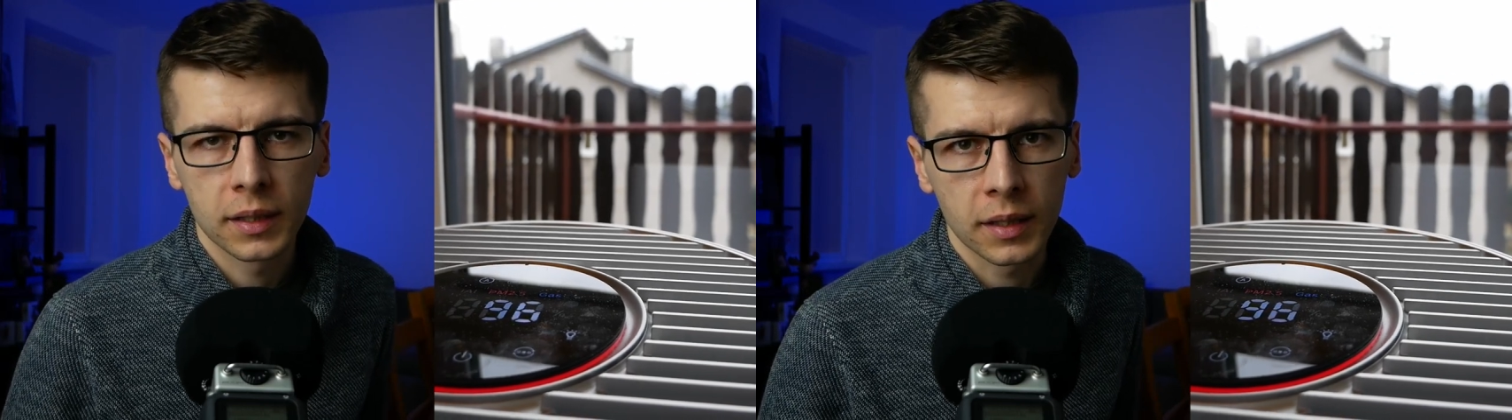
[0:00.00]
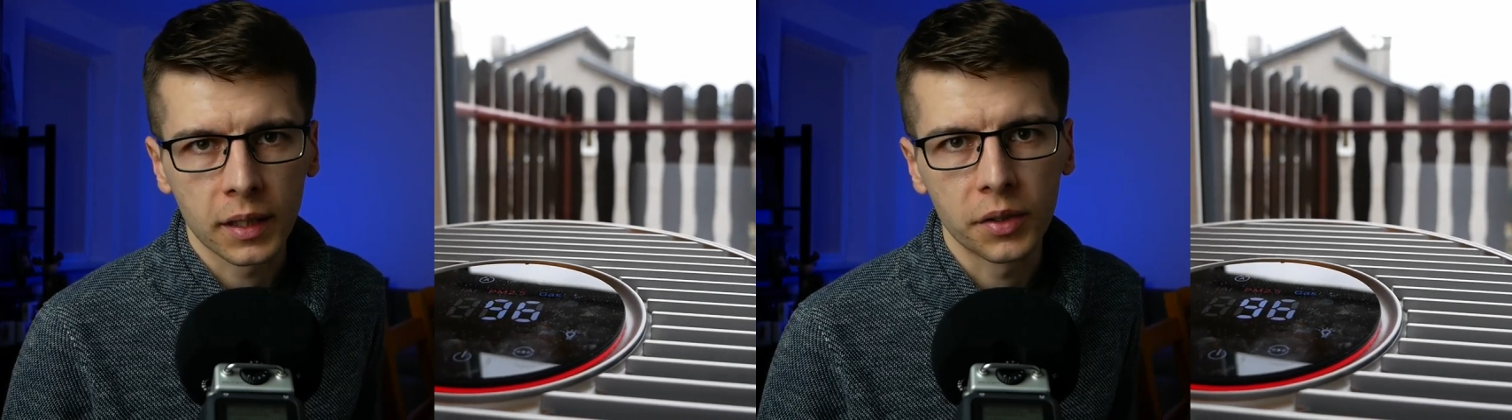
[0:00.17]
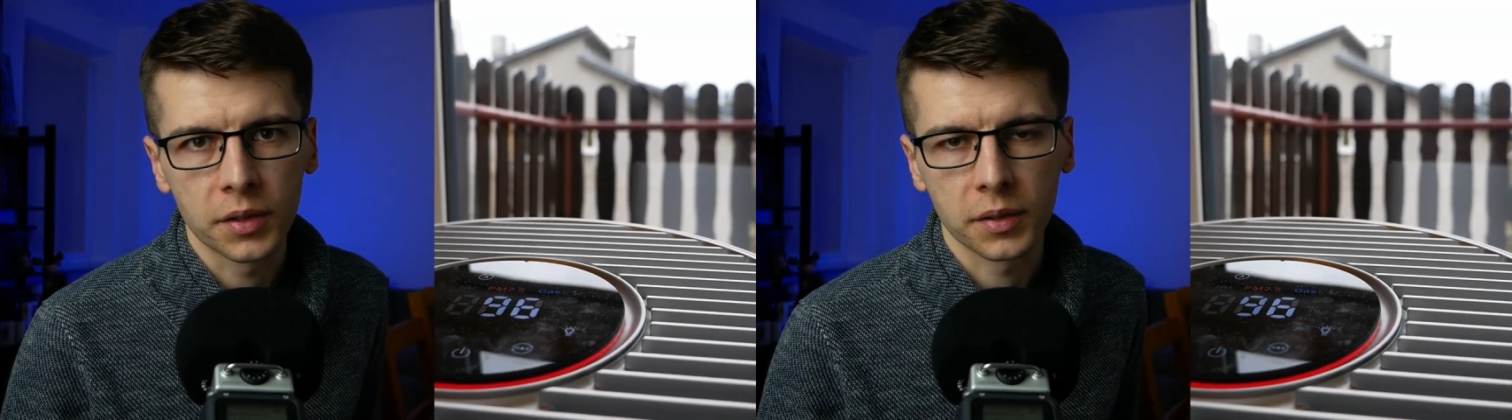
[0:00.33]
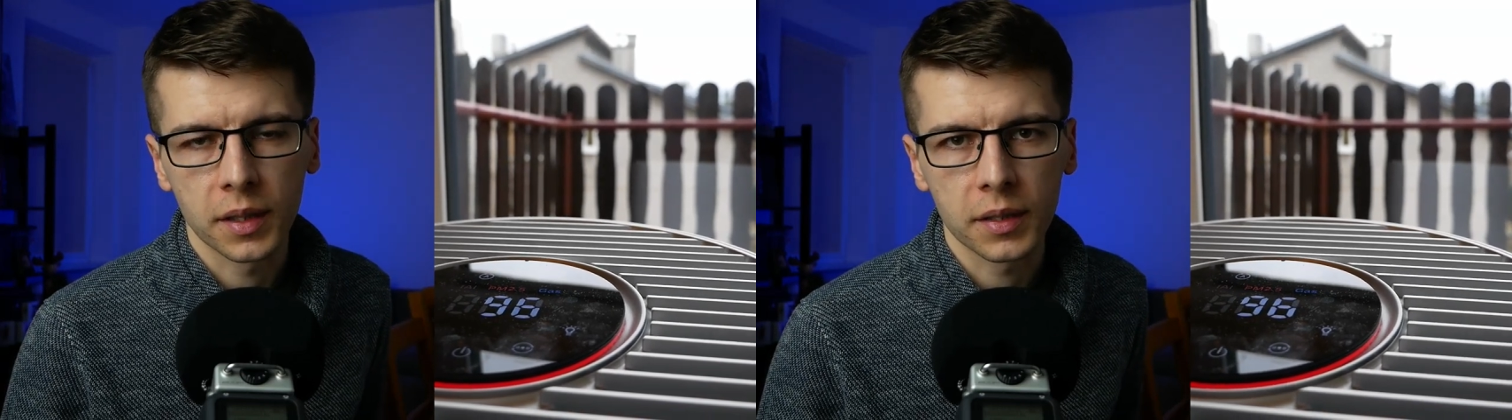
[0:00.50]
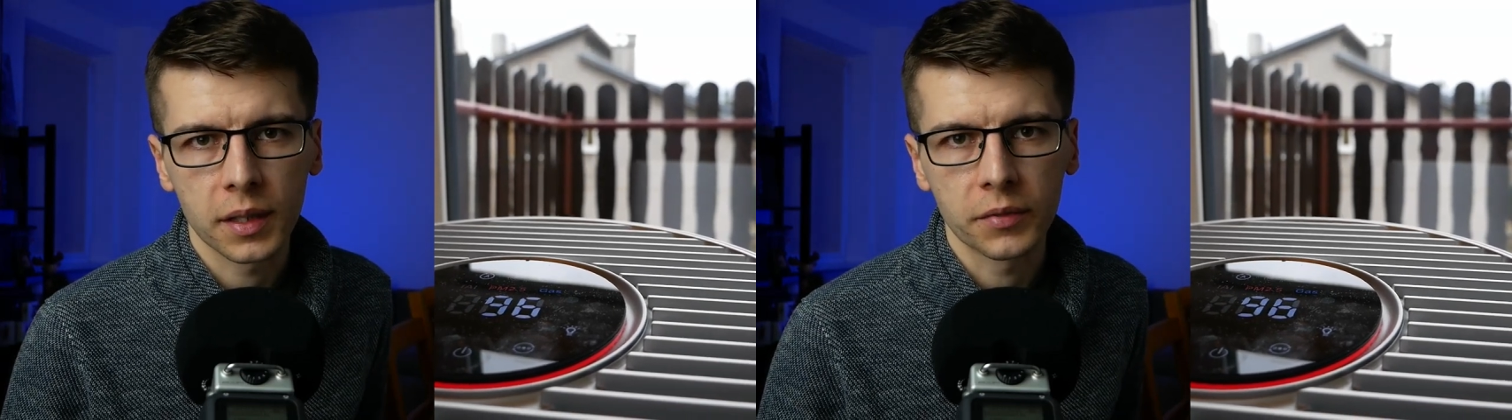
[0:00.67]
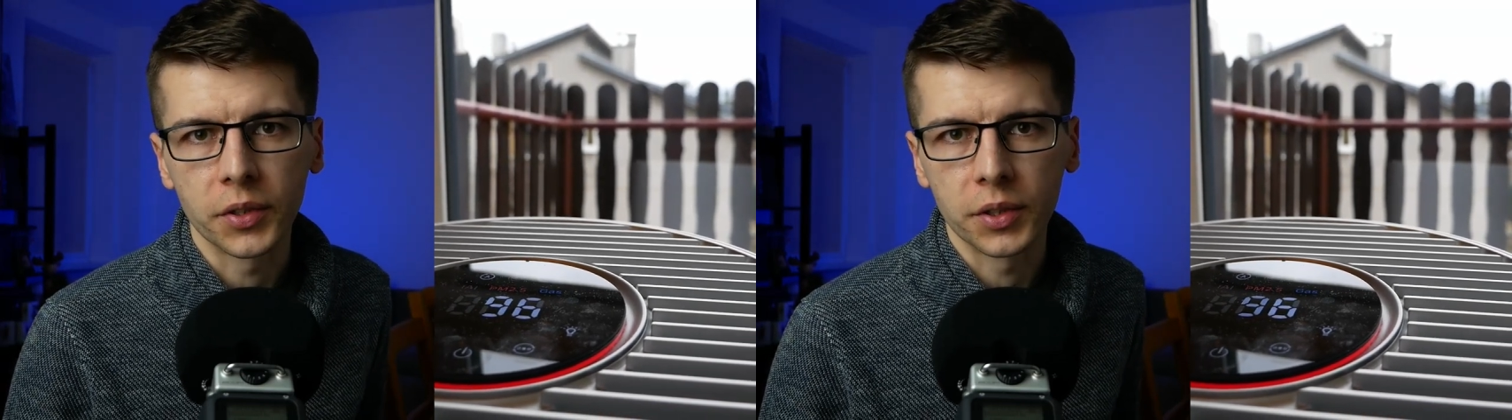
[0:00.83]
tego, co na
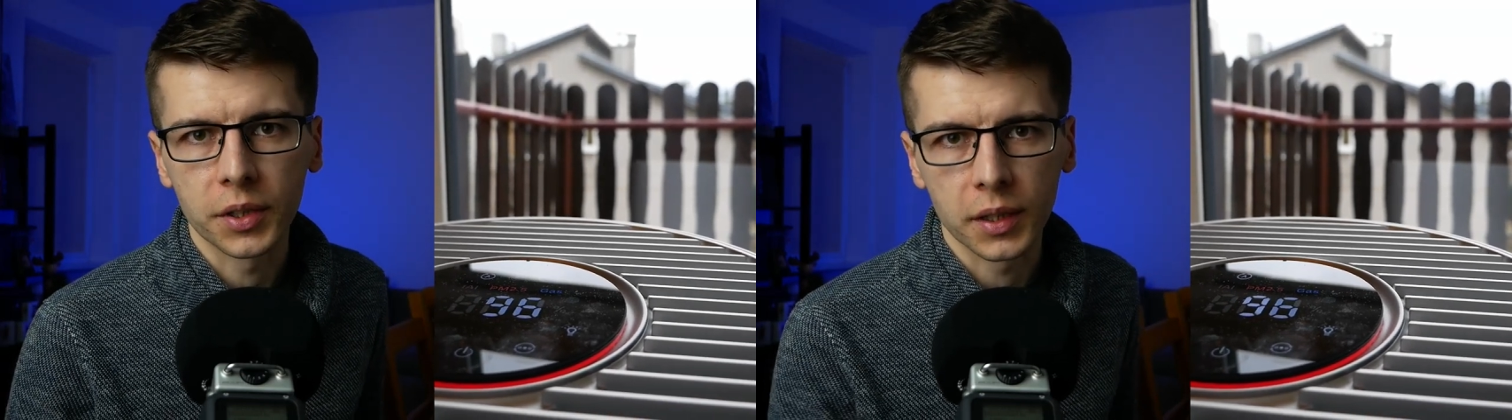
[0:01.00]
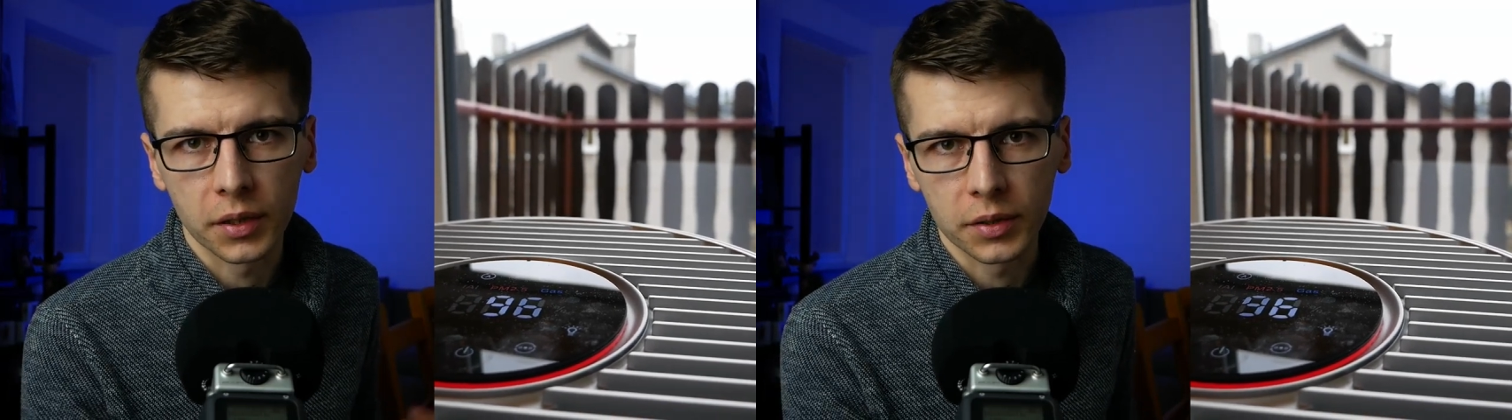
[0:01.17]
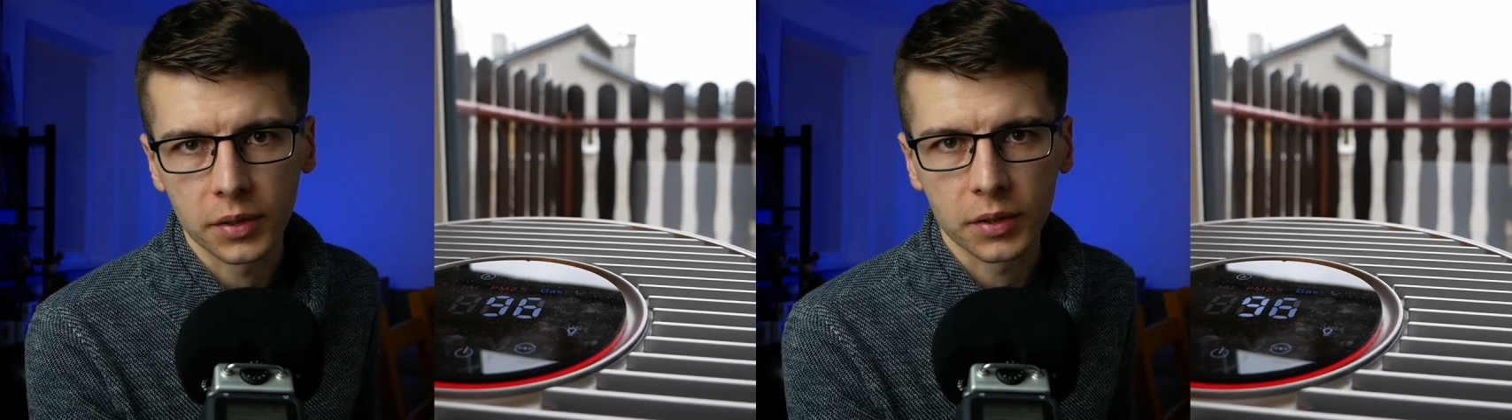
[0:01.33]
zewnątrz, tego,